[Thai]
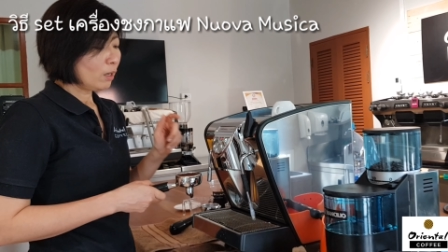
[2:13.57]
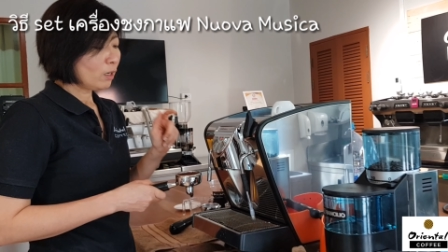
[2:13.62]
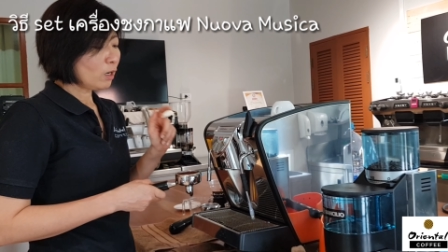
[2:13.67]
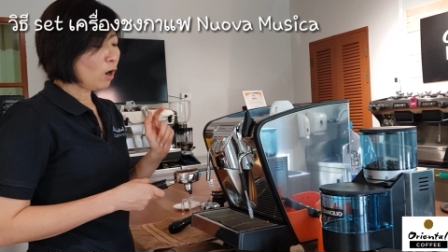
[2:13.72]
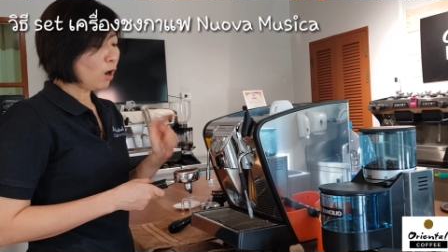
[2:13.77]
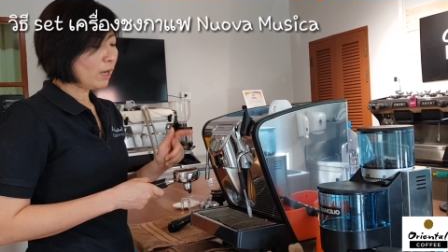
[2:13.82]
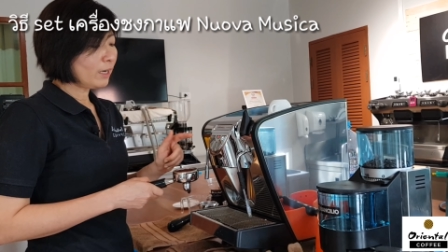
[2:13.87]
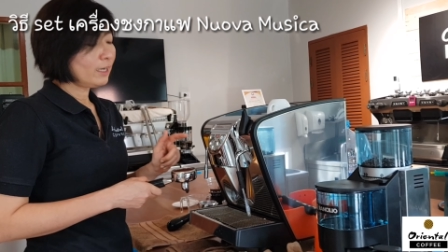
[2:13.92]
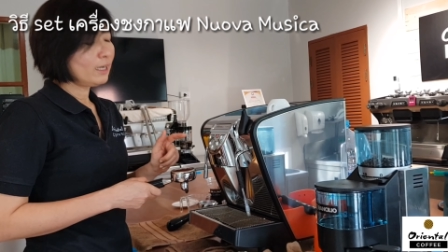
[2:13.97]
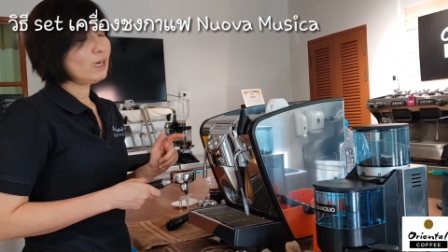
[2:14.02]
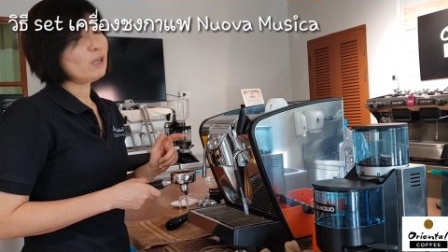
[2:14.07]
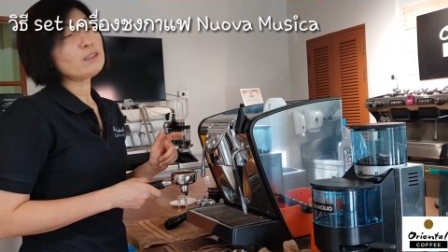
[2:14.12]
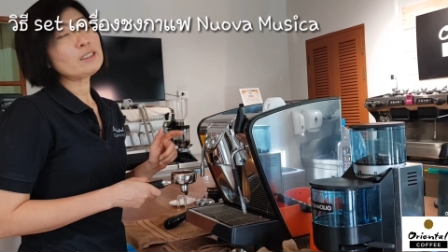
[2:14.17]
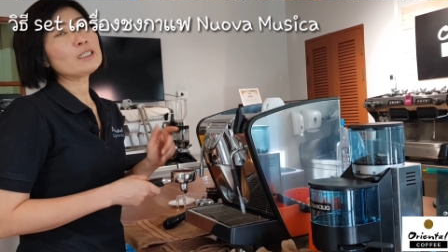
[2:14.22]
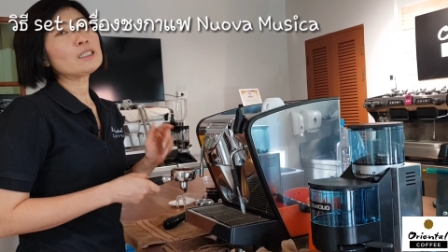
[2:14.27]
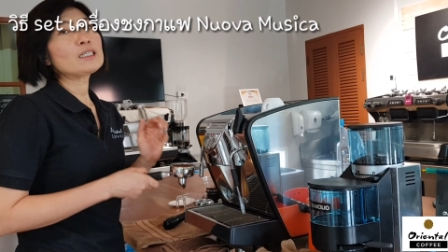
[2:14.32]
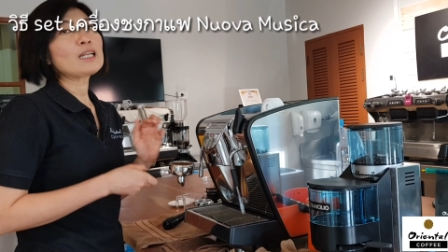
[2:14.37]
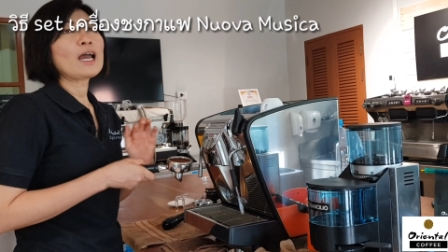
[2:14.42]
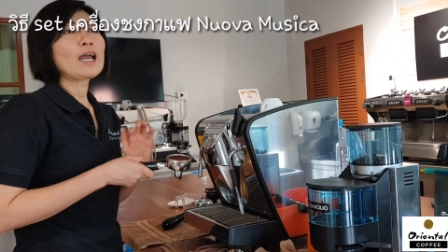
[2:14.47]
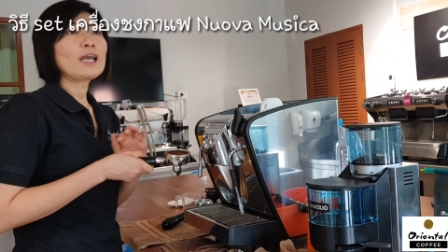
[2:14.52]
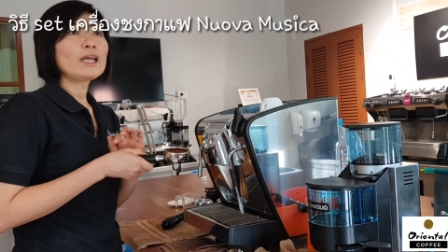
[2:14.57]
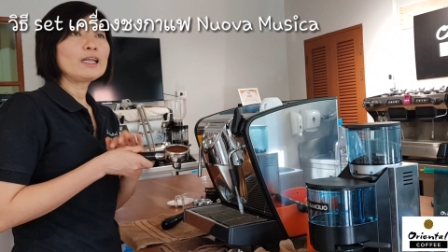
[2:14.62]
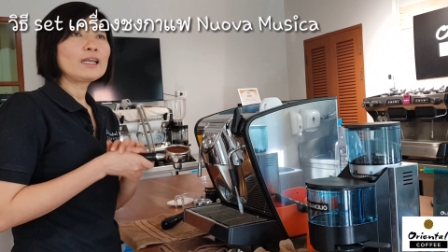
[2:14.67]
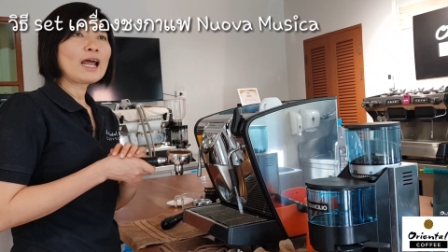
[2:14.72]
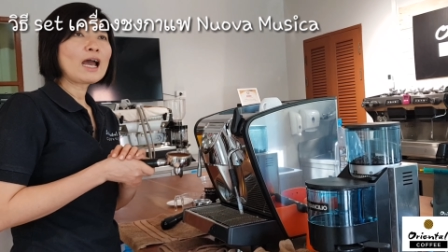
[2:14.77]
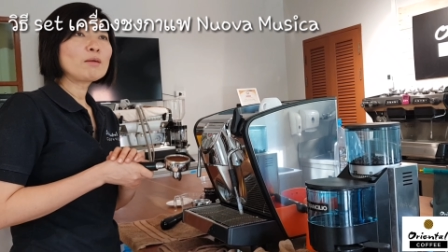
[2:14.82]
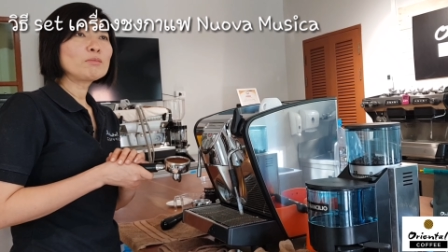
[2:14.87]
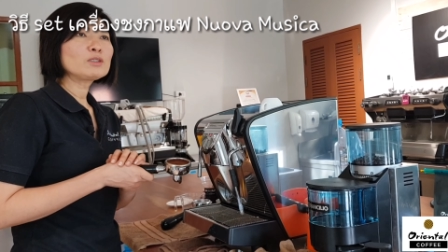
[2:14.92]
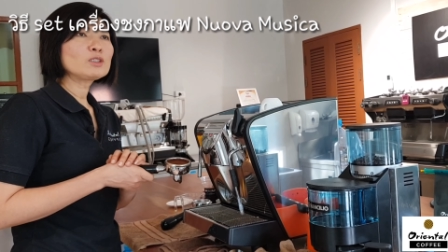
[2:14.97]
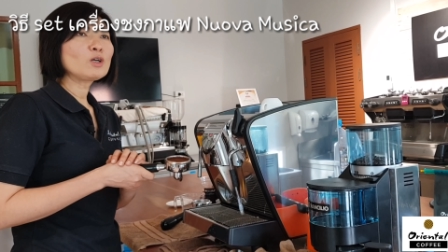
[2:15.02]
ก่อนที่เราจะใส่
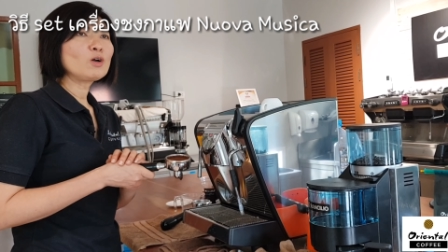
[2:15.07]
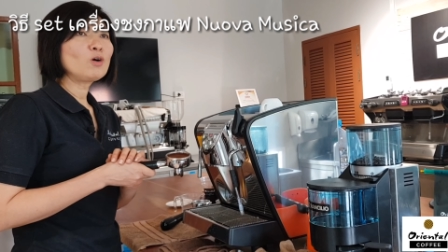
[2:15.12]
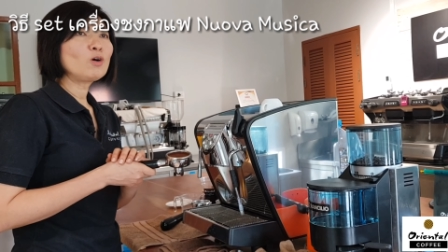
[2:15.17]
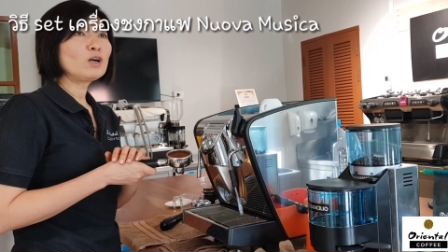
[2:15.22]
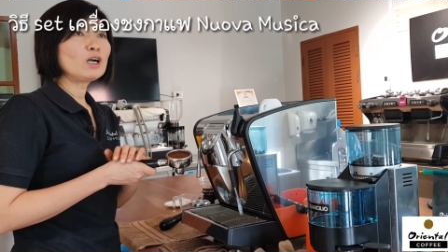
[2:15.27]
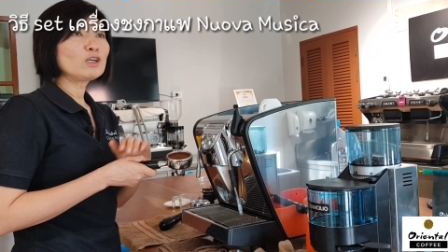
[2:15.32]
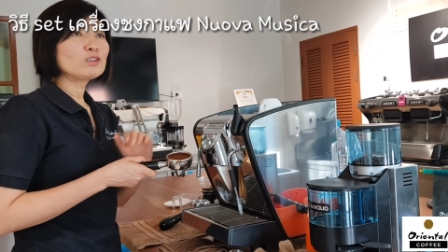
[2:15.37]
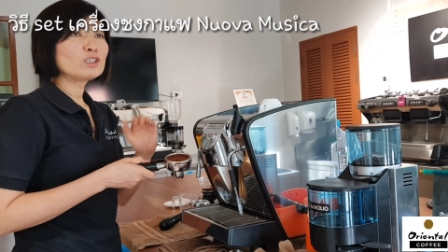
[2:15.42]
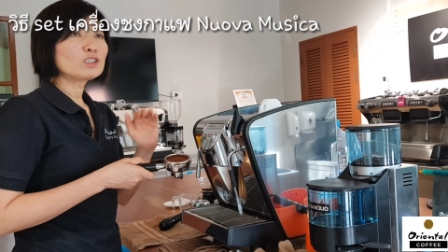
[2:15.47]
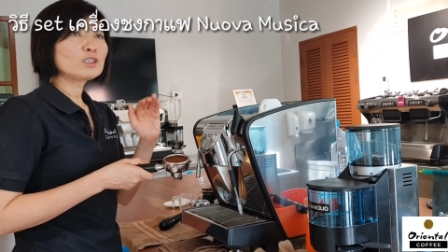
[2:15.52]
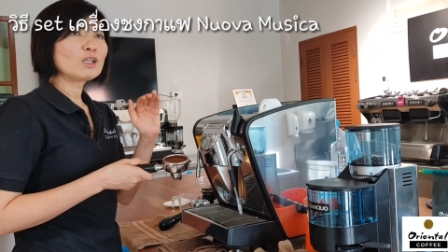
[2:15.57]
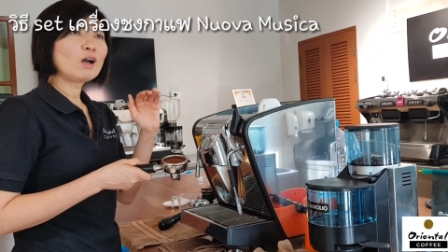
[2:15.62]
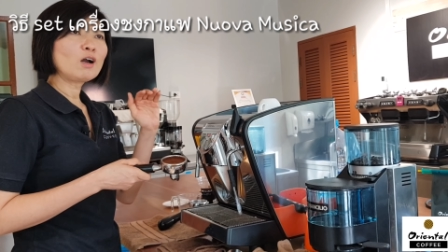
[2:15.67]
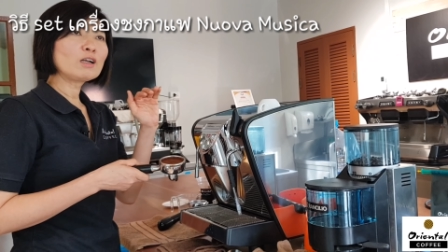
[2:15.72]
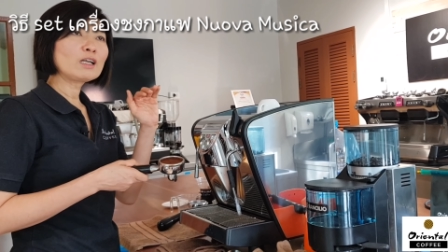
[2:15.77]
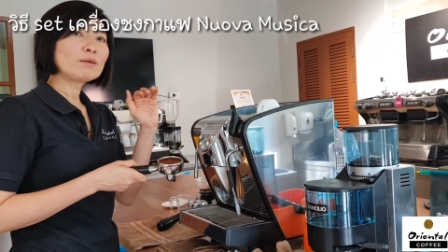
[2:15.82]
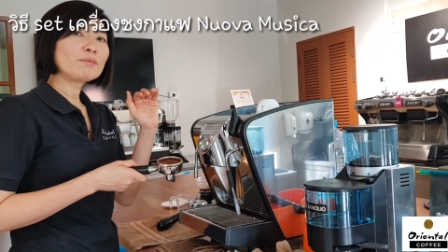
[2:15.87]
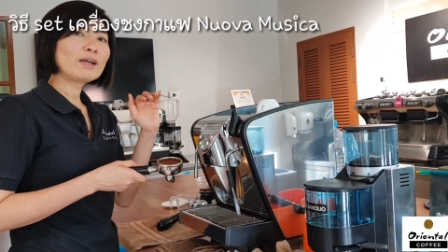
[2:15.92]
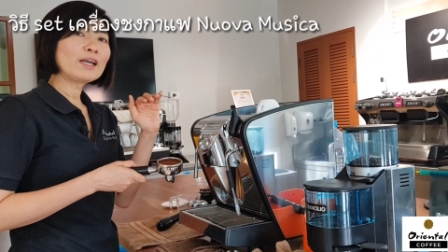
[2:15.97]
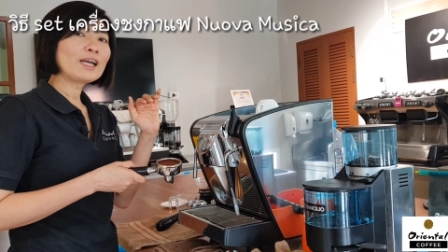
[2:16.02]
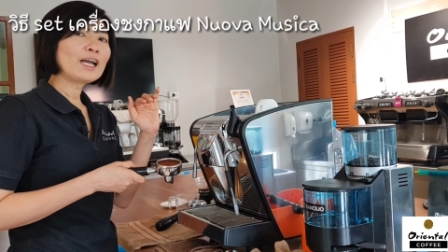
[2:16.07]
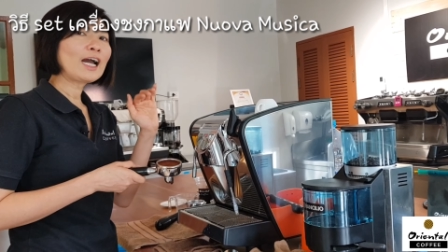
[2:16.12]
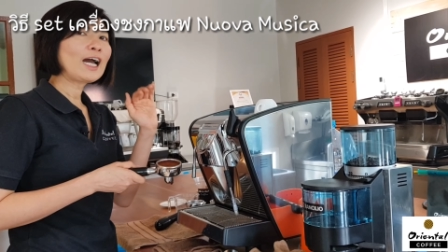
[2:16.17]
ด้ามชงเราจะต้องทำไง